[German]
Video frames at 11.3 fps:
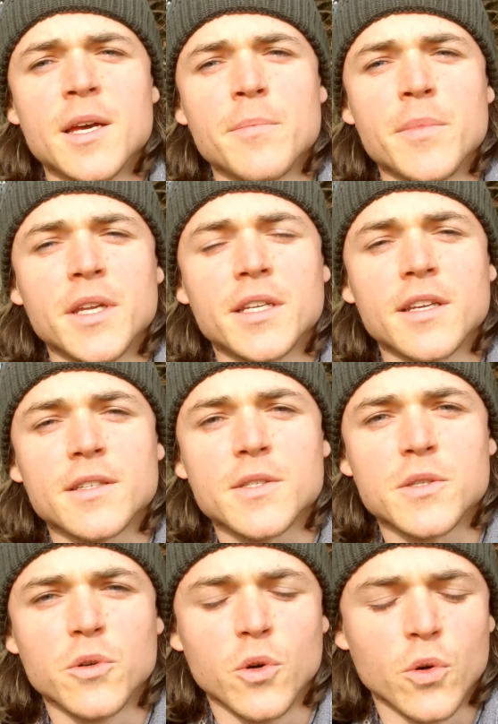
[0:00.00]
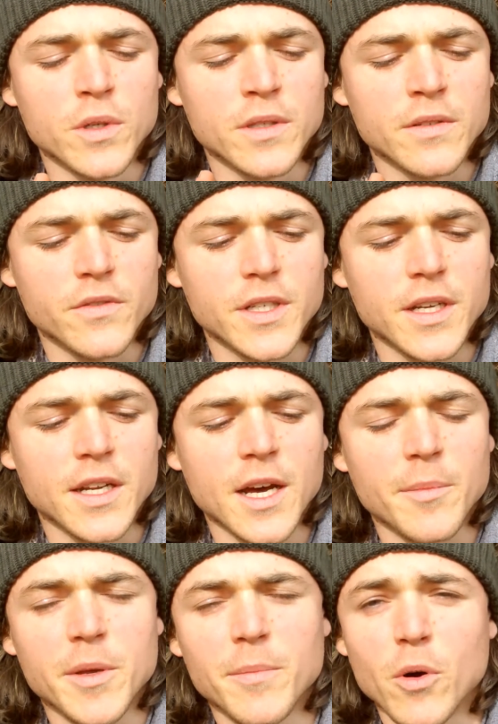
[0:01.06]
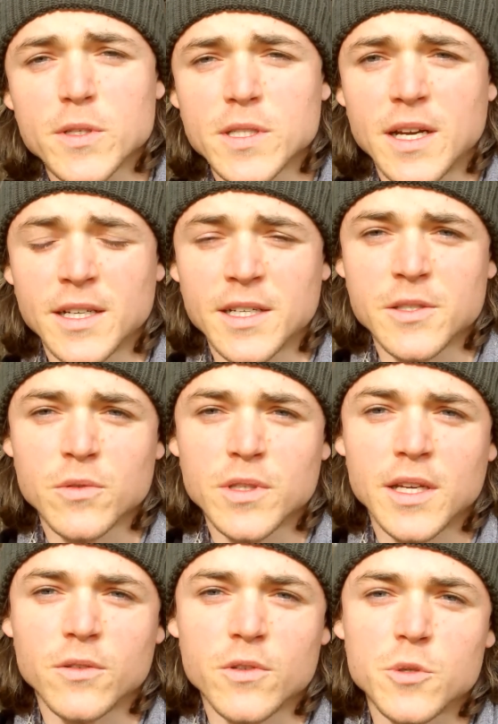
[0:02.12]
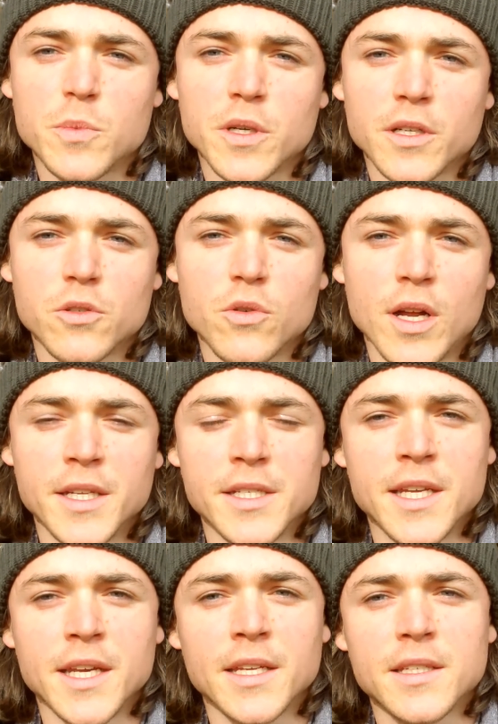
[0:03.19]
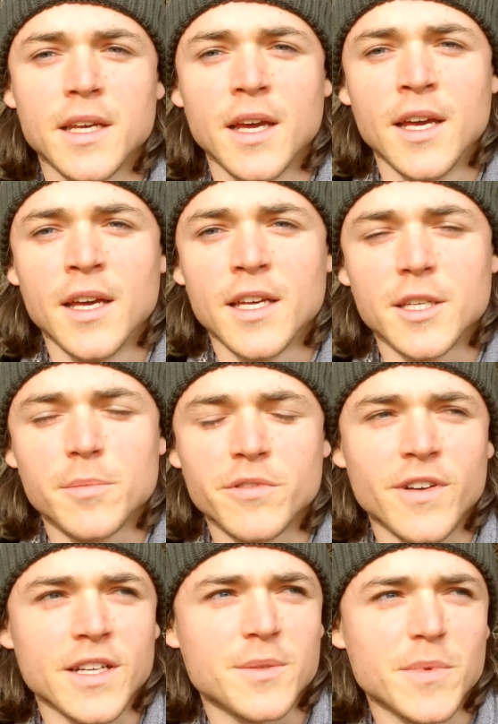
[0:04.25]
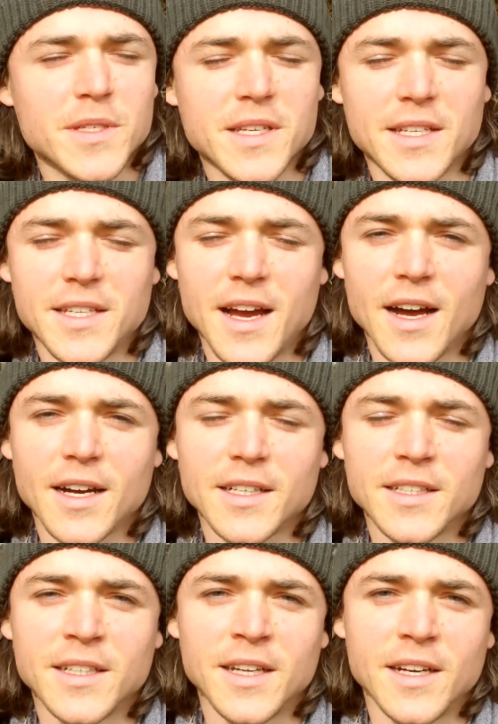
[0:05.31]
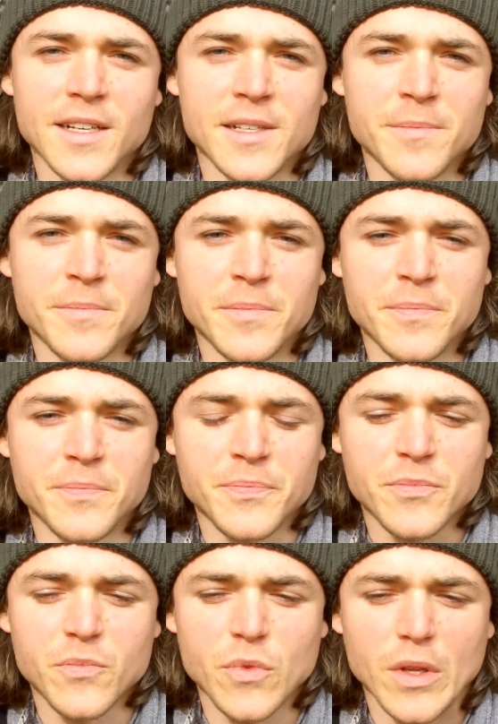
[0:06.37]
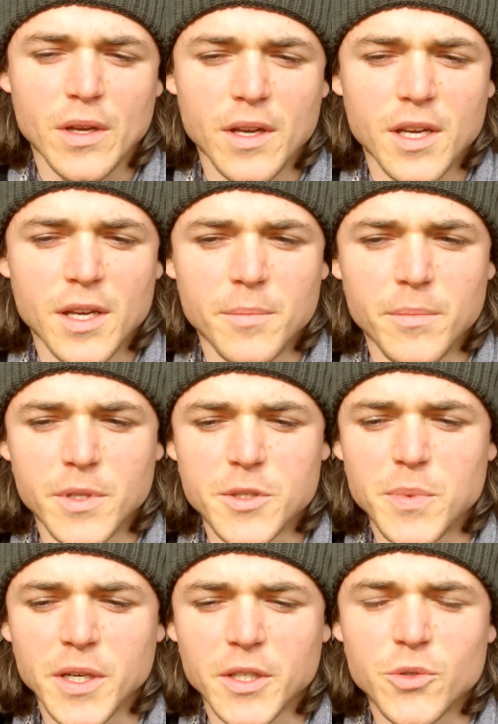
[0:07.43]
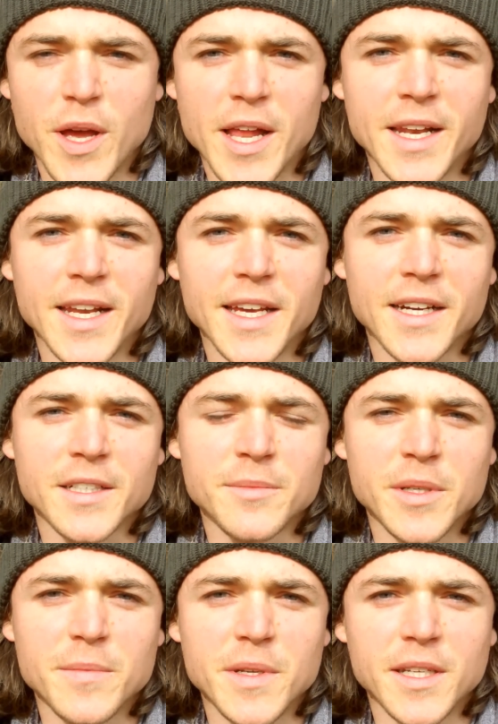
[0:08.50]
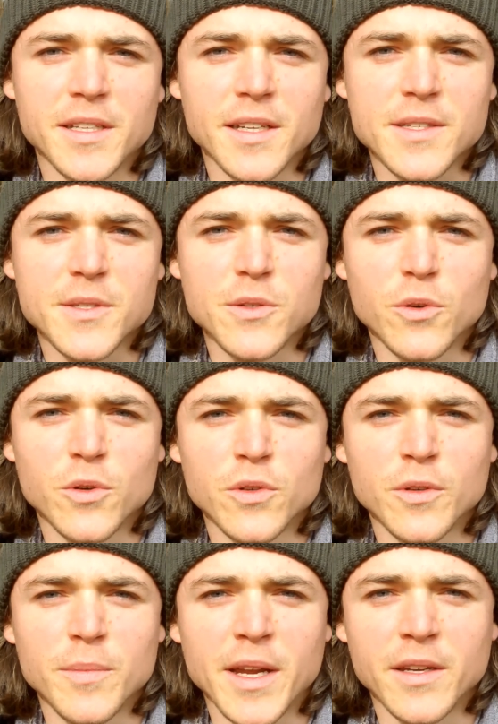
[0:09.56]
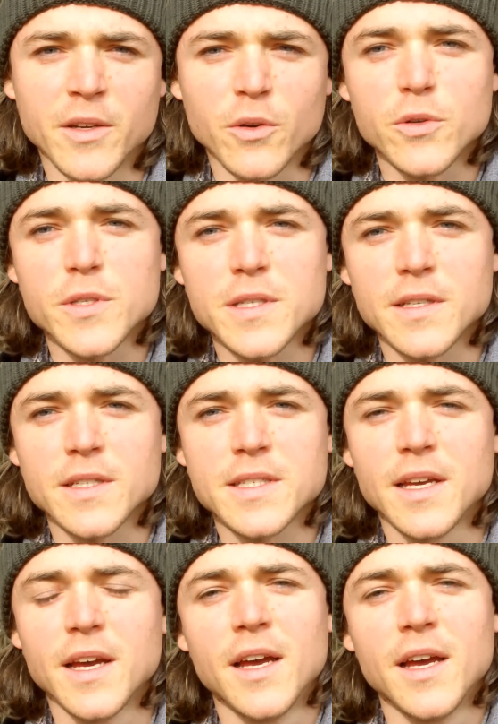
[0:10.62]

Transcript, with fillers: Meditation, wie der Name eben auch sagt, Gesundheit und Spiritualität. Ich befasse mich seit Jahren ähm, mit spirituellen Lehren, mit Meditation und mein größtes,